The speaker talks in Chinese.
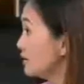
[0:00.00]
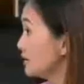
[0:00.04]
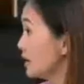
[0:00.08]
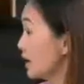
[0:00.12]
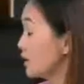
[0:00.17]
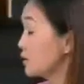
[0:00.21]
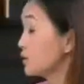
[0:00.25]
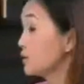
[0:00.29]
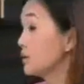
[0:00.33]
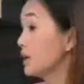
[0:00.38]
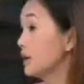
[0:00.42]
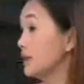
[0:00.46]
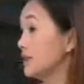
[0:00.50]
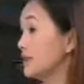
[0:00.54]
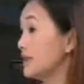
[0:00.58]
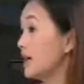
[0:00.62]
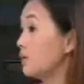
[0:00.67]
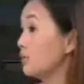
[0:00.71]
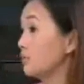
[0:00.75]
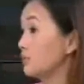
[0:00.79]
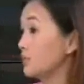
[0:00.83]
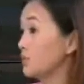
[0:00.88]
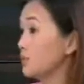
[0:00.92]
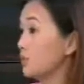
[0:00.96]
你知道，就是很
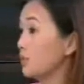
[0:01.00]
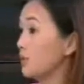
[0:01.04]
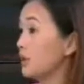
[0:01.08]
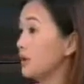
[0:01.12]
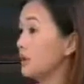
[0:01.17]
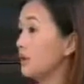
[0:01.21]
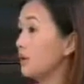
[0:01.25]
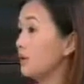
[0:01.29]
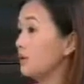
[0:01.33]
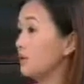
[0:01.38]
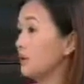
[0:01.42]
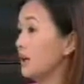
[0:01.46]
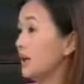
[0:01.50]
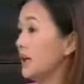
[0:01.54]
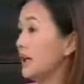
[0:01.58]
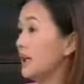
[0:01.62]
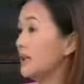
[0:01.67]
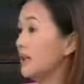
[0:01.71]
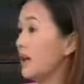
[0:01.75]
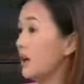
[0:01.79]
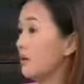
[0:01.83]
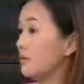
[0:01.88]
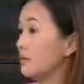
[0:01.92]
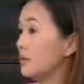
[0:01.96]
像我们所谓那种
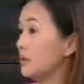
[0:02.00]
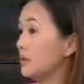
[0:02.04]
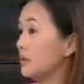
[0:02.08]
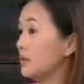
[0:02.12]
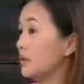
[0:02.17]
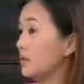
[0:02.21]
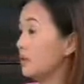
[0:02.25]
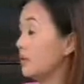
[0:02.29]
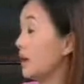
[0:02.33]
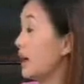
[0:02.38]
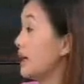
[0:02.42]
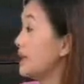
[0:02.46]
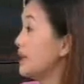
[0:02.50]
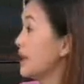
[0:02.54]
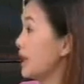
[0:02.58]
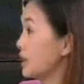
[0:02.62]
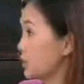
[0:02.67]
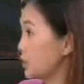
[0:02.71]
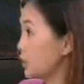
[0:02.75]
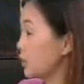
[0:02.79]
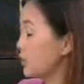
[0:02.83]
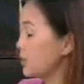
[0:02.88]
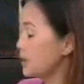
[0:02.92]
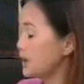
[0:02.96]
老人那种安
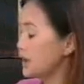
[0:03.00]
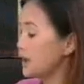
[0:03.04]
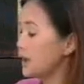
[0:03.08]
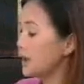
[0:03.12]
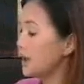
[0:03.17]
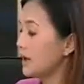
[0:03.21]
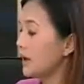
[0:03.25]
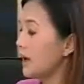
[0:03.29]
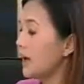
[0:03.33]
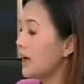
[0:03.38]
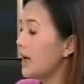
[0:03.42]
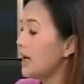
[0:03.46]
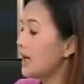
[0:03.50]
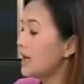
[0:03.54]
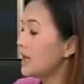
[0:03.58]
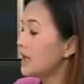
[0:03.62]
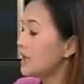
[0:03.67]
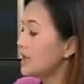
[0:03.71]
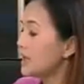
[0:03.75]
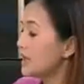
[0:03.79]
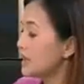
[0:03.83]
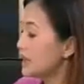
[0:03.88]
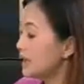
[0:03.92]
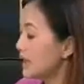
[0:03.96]
养中心。
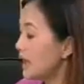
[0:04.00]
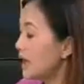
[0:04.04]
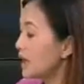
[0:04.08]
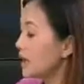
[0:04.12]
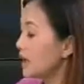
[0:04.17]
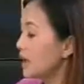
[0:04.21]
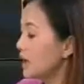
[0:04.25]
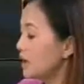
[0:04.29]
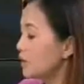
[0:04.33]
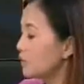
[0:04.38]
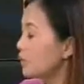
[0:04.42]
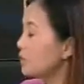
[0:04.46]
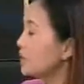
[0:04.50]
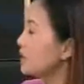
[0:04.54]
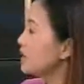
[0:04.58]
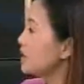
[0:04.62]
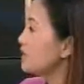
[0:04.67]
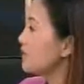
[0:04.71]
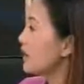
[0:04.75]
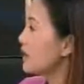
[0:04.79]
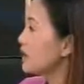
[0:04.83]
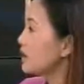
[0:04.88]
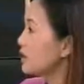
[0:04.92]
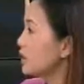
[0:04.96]
那很多的
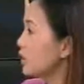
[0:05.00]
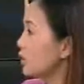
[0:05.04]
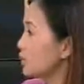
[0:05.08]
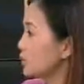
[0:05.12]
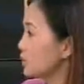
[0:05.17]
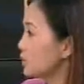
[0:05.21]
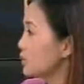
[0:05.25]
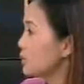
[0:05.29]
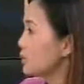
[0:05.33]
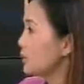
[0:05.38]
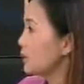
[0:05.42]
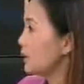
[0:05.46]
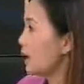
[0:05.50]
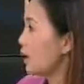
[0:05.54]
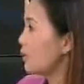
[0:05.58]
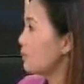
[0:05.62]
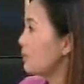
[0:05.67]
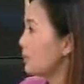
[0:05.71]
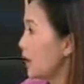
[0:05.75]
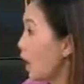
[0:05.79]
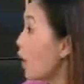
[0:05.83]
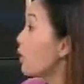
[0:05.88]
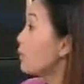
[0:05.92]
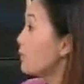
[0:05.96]
地方的那种老
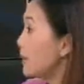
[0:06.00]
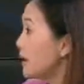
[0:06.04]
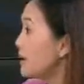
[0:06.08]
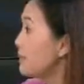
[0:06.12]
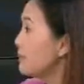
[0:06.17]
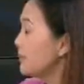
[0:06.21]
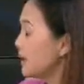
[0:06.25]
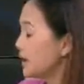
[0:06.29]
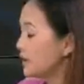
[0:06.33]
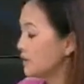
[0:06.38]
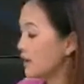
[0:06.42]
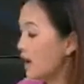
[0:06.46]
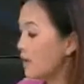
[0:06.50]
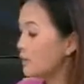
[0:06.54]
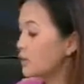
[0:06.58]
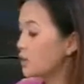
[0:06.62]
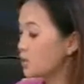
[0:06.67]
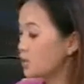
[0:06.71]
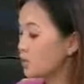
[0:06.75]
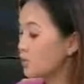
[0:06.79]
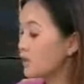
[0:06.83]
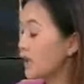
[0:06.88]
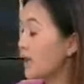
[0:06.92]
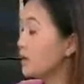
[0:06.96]
老兵们，他们就
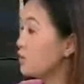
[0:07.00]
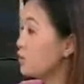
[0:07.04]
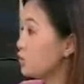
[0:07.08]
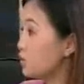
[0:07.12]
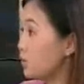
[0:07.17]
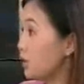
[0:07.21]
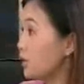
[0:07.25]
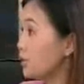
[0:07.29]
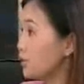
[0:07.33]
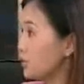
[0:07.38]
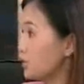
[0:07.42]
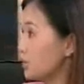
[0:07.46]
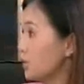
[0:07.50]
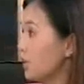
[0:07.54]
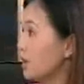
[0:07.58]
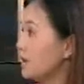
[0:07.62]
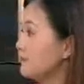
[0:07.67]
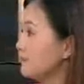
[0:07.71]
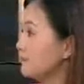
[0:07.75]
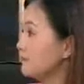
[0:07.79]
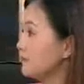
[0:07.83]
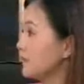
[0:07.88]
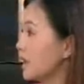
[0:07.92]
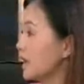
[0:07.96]
住在眷
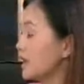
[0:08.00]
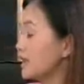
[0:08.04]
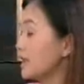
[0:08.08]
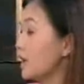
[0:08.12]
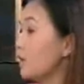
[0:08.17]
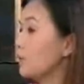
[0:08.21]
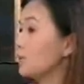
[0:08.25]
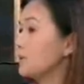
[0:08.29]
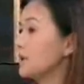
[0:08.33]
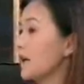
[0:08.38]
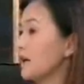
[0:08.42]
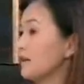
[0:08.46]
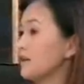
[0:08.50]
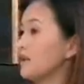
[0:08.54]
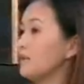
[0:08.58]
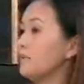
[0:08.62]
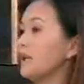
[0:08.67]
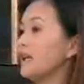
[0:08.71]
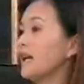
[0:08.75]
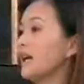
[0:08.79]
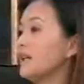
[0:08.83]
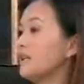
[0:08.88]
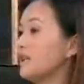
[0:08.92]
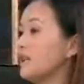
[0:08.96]
村。像我不晓得你
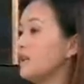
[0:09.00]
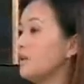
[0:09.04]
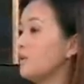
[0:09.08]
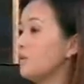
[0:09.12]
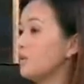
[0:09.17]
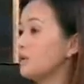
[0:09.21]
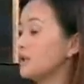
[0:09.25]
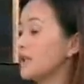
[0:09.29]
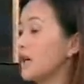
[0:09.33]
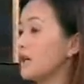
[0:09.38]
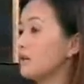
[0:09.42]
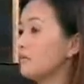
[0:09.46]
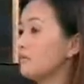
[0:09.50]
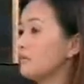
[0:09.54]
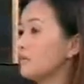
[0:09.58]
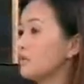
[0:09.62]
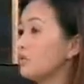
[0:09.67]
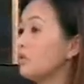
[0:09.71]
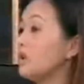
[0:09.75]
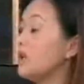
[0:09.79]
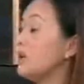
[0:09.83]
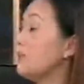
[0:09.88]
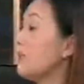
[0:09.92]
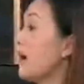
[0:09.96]
们应该听过，像
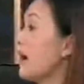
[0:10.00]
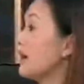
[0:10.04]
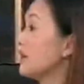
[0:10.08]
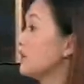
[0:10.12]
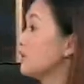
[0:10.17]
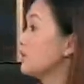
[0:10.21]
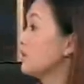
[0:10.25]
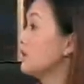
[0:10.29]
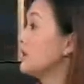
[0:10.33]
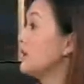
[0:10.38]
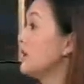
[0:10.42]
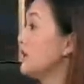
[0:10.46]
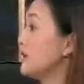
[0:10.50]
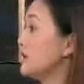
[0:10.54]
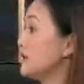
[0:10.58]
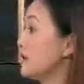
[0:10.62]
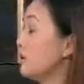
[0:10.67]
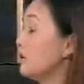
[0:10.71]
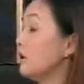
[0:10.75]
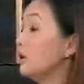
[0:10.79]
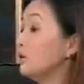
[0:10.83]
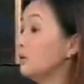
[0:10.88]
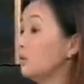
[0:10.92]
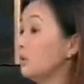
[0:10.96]
竹篱笆的春天，以
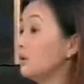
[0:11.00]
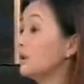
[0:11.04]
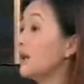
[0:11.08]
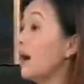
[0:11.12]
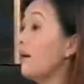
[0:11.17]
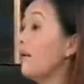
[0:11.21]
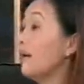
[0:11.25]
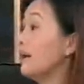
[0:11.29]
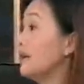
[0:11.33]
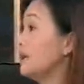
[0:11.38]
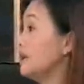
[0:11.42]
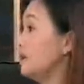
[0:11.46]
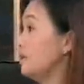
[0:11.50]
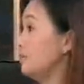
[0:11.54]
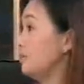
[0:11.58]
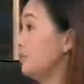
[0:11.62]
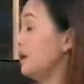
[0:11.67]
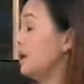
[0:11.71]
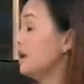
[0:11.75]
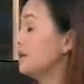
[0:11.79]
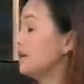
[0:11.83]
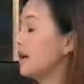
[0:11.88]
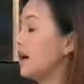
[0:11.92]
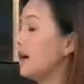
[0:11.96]
前有很多台湾的影
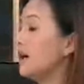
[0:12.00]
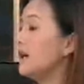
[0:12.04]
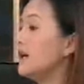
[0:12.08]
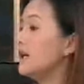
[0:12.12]
片啊，